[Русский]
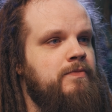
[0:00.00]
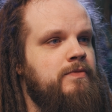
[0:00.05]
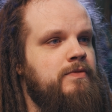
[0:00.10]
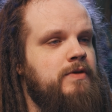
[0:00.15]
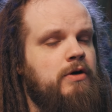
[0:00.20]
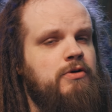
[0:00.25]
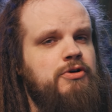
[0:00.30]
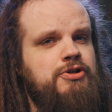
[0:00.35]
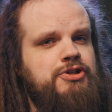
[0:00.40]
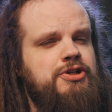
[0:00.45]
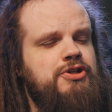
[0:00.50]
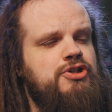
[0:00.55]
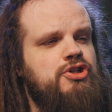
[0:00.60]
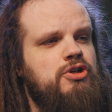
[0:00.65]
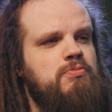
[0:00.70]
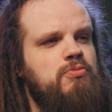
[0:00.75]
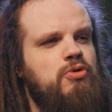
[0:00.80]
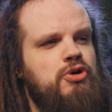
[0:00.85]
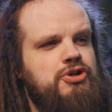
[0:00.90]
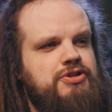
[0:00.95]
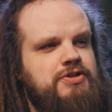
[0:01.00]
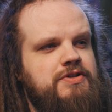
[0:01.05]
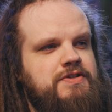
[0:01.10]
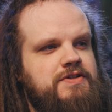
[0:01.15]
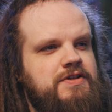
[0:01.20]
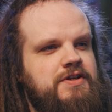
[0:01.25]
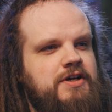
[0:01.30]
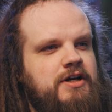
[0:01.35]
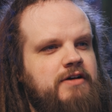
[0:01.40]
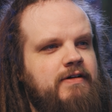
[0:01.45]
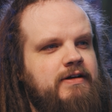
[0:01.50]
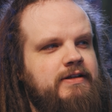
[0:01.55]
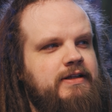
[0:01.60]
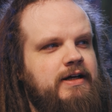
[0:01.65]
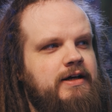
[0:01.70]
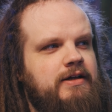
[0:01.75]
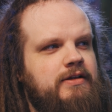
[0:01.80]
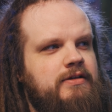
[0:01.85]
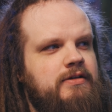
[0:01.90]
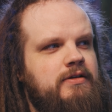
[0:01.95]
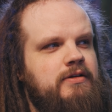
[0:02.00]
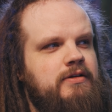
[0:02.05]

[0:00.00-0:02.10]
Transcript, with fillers: Такое ощущение, что мощности не хватает.